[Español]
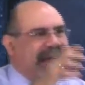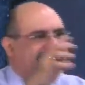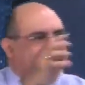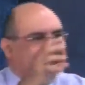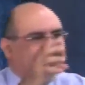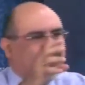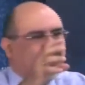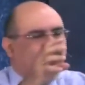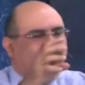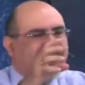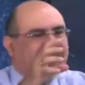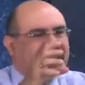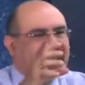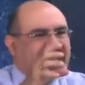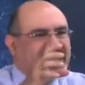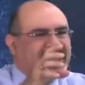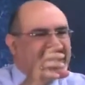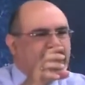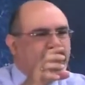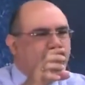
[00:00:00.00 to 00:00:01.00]
talento
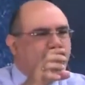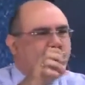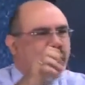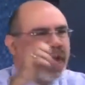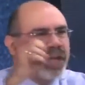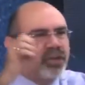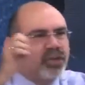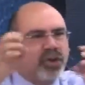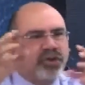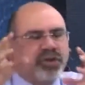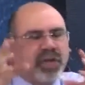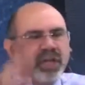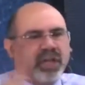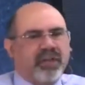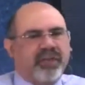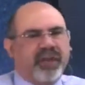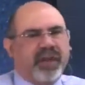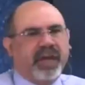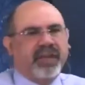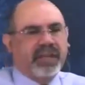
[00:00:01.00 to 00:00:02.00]
artístico y vocación
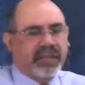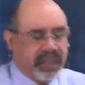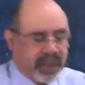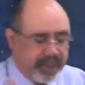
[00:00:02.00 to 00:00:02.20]
científica.